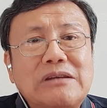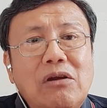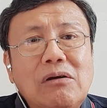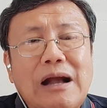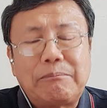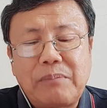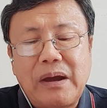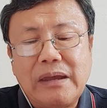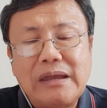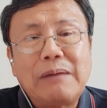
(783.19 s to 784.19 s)
จะต้บไป
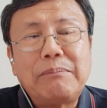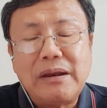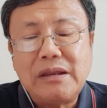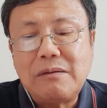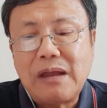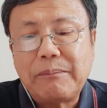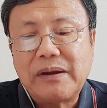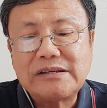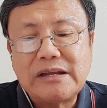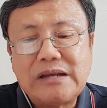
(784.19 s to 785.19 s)
ยังแผ่นดินแห่ง
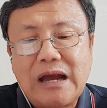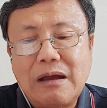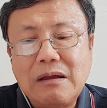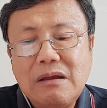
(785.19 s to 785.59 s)
พันธสัญญา